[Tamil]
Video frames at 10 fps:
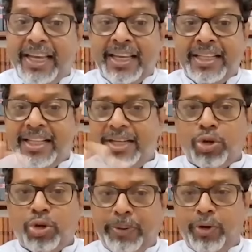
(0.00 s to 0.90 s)
ஏ
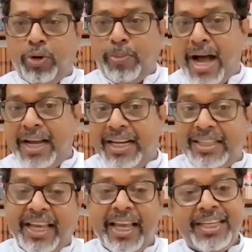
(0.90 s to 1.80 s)
இதுதான் சொற்பிரியோம்
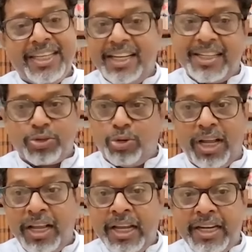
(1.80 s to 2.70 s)
ஆங்கிலத்தில் ஏக்கி என்று
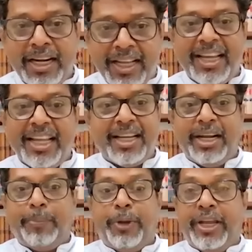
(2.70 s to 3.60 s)
சொல்ல நீங்கள் எங்கேயும்
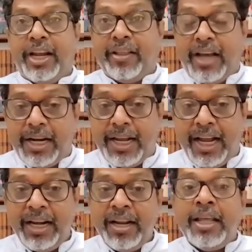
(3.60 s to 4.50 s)
தேடி பிடிக்கலாம் ஆனால்